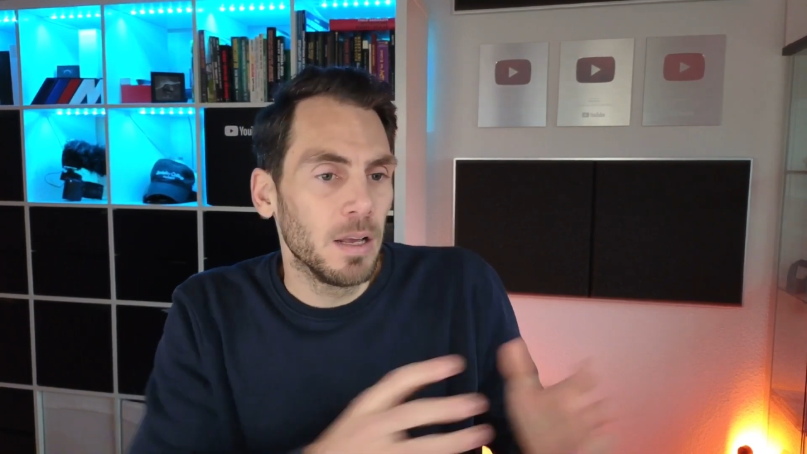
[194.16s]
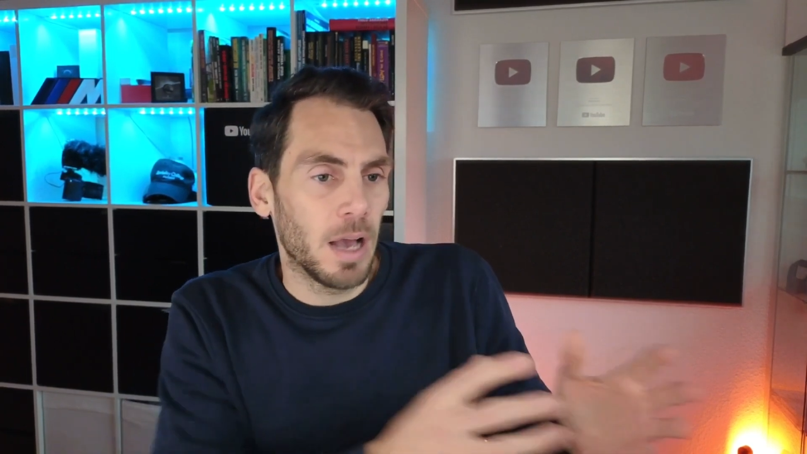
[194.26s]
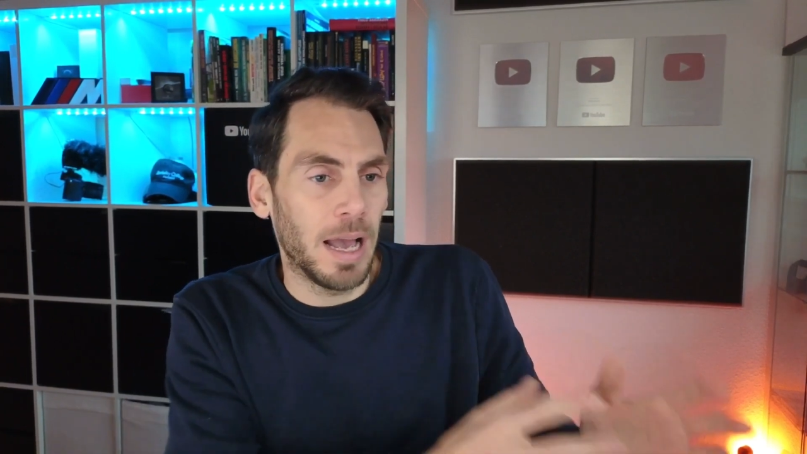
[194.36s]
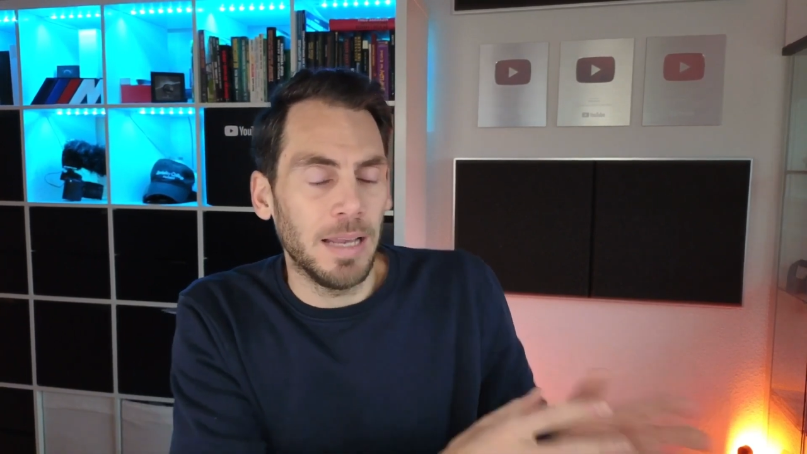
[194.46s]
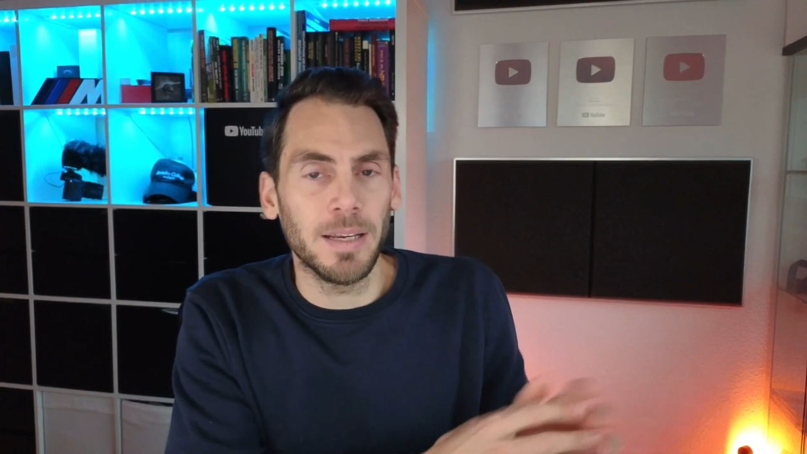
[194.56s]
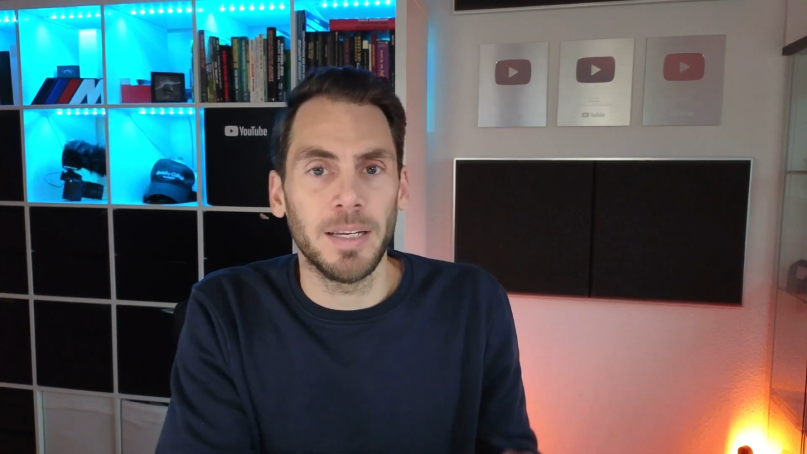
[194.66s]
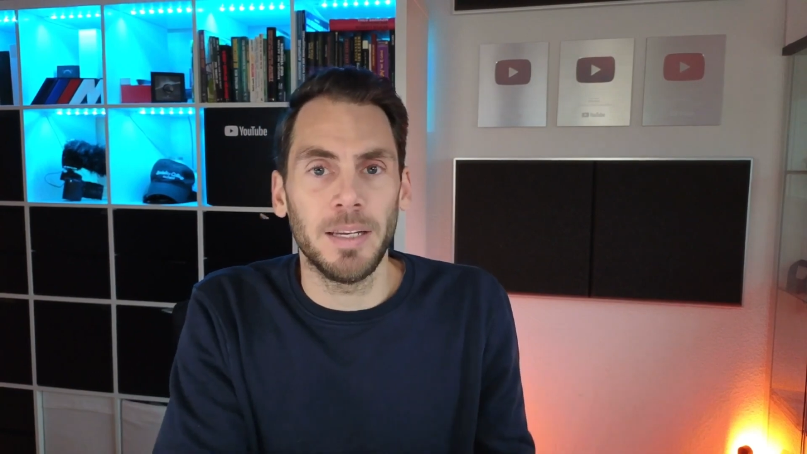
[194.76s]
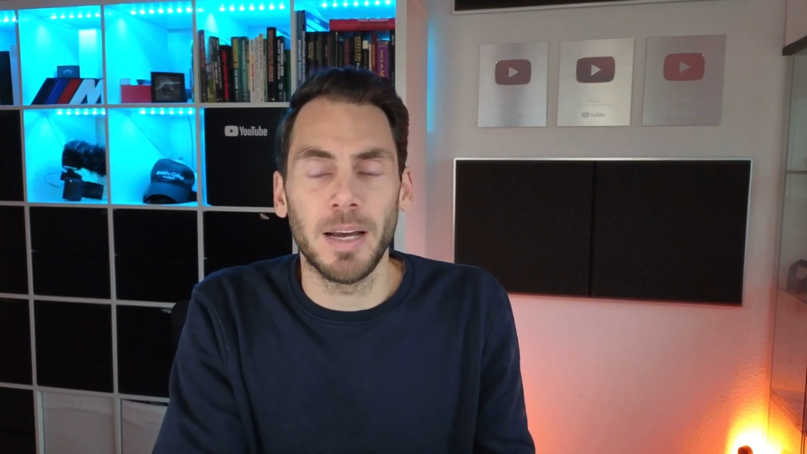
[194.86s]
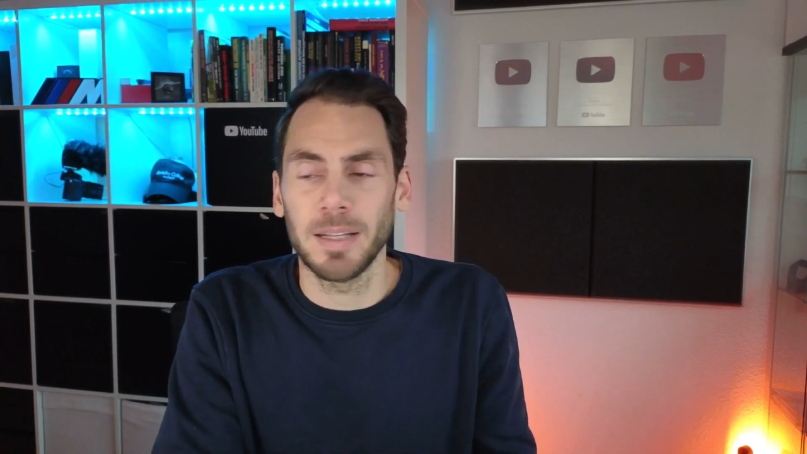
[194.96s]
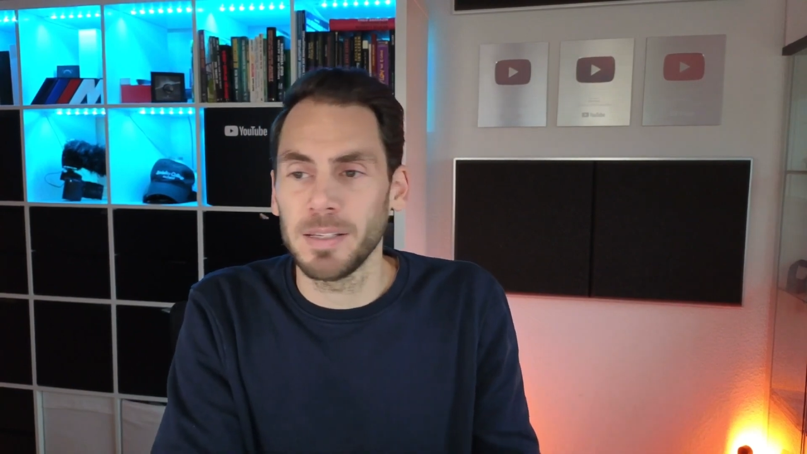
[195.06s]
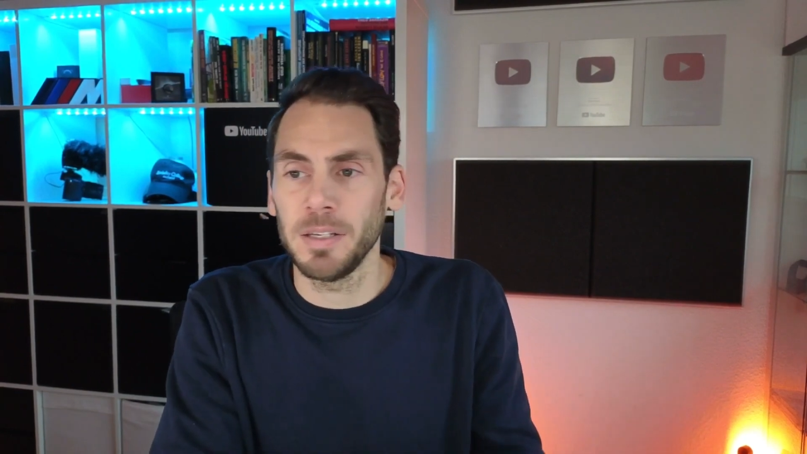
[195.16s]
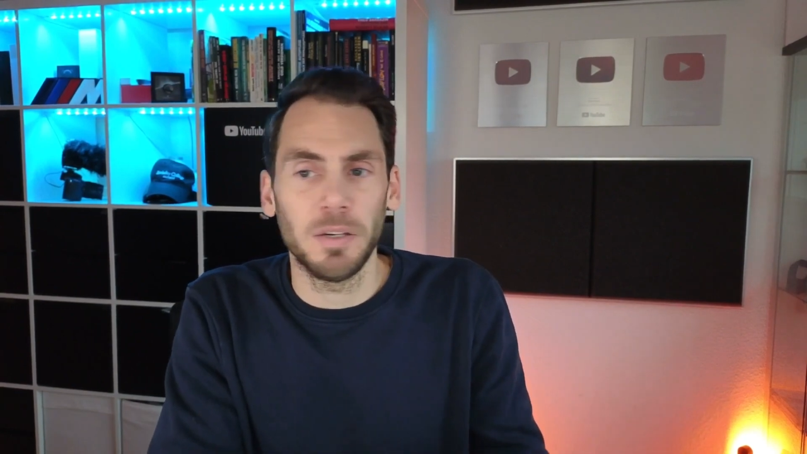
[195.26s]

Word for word: ein Kandidat sich